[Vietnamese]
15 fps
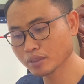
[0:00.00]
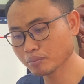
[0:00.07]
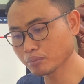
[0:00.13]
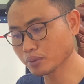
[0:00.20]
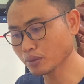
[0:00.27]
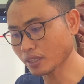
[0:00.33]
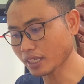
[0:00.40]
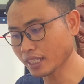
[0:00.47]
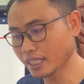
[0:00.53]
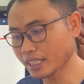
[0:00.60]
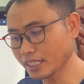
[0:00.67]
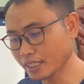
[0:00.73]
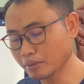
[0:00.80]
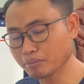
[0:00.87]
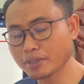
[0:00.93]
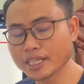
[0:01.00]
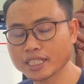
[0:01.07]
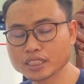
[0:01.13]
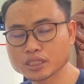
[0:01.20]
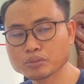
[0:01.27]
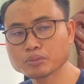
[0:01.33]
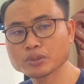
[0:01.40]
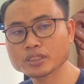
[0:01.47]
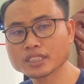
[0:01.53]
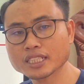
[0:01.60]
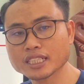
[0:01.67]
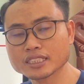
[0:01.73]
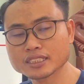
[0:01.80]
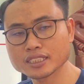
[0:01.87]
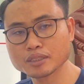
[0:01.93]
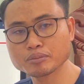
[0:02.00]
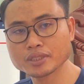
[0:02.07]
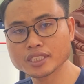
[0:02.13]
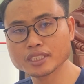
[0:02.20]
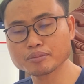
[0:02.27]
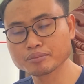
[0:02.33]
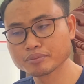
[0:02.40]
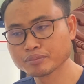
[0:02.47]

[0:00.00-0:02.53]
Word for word: một là hai đại ban mua thả xiêm riệp